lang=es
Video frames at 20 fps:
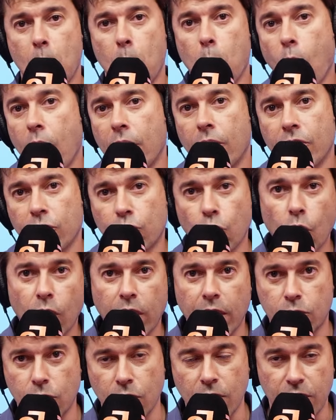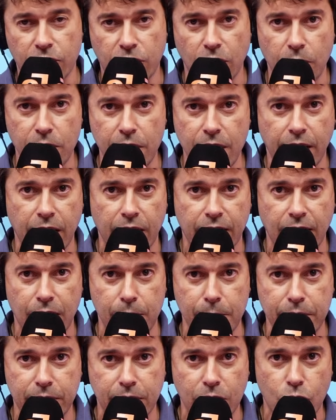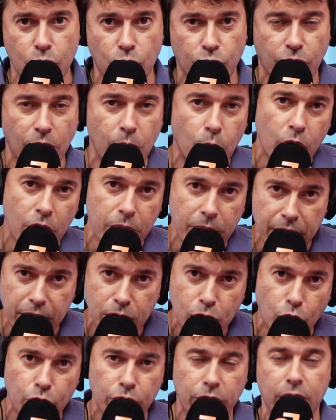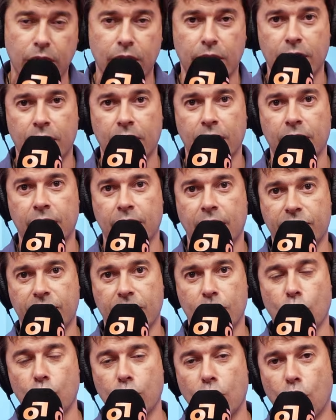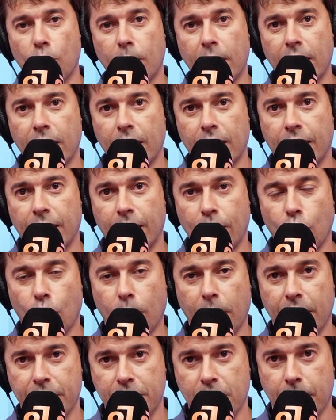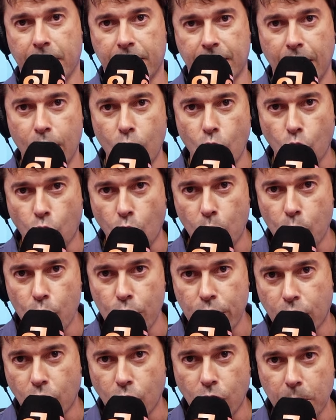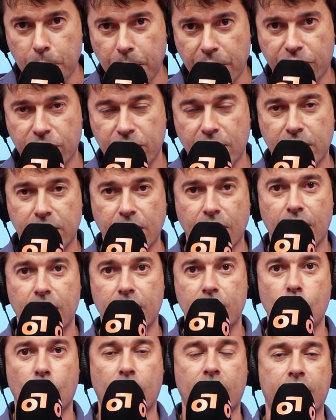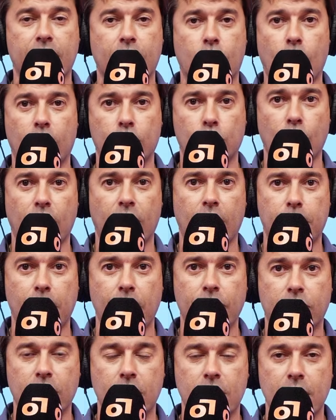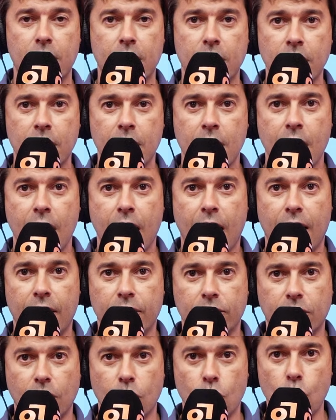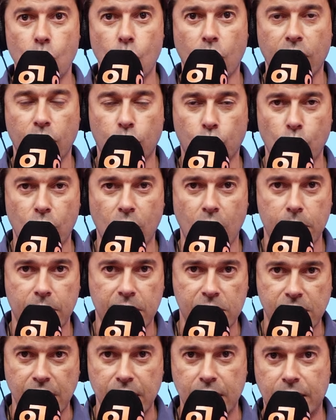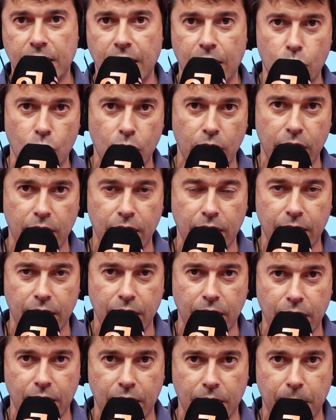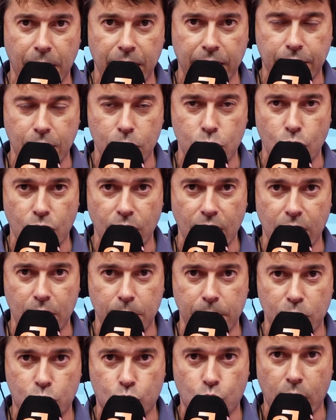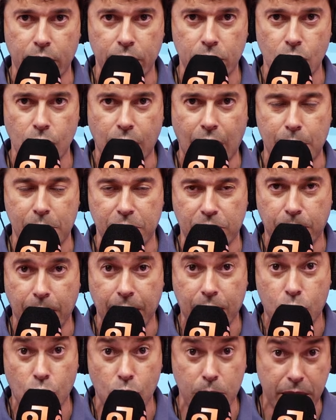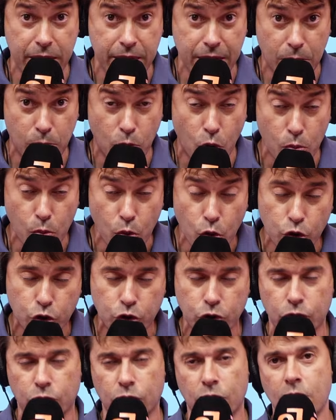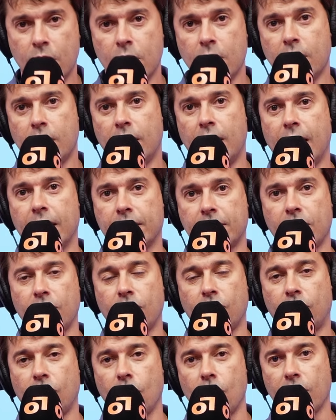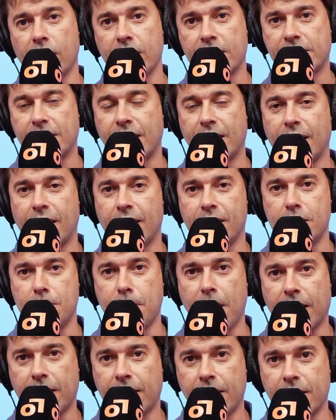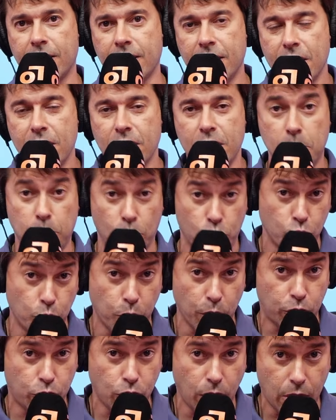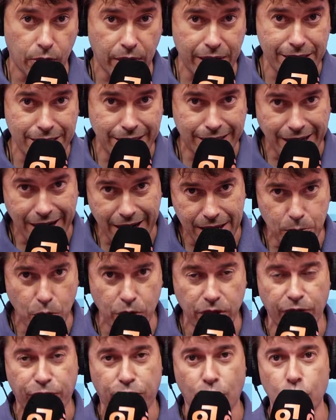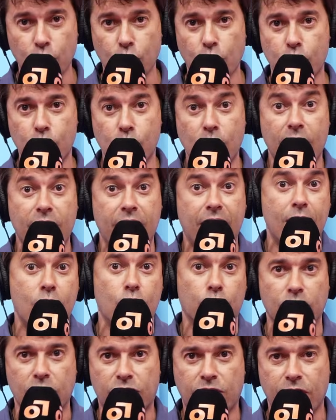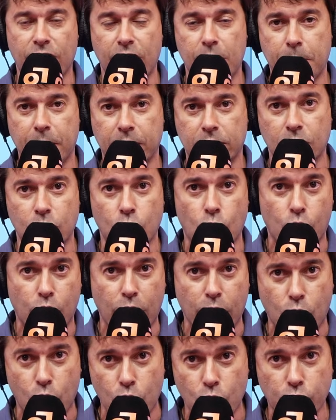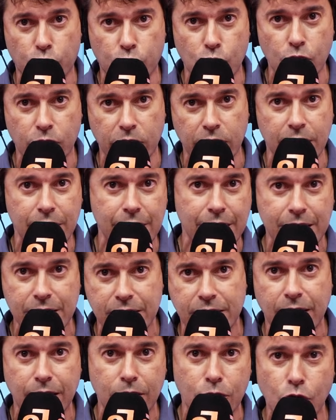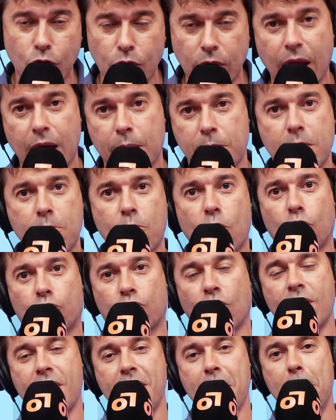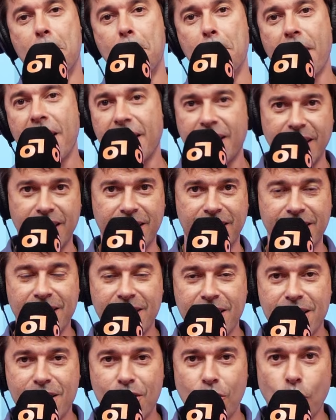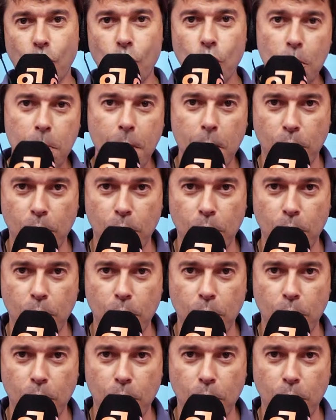bueno, es un gesto del Sevilla que realmente yo no sé muy bien dónde, hacia dónde lo va, lo va a llevar. Lo comunicó el presidente del Nido Carrasco a toda la plantilla ante un Jesús Nava sentado en el banquillo del vestuario, cabizbajo. Me llamó mucho la atención esa imagen y por supuesto ahora entraremos de fondo en una de las noticias del partido. Reconozco que esta no la vimos venir. Grupo